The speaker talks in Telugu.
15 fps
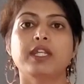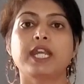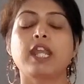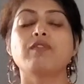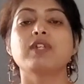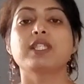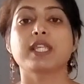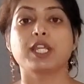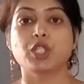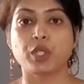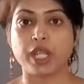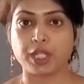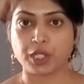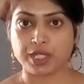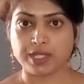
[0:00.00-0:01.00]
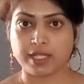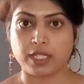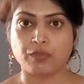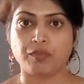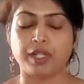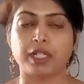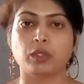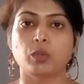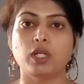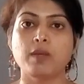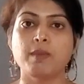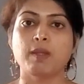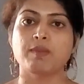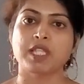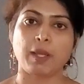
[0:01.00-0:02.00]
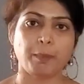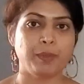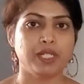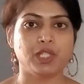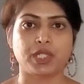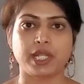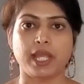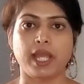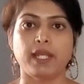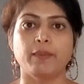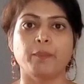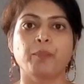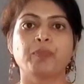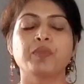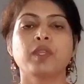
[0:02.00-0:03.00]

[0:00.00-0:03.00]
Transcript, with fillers: డ్రైవర్స్ ఎడ్యుకేషన్ సర్టిఫికేట్ కూడా మనం సబ్మిట్ చేయాలి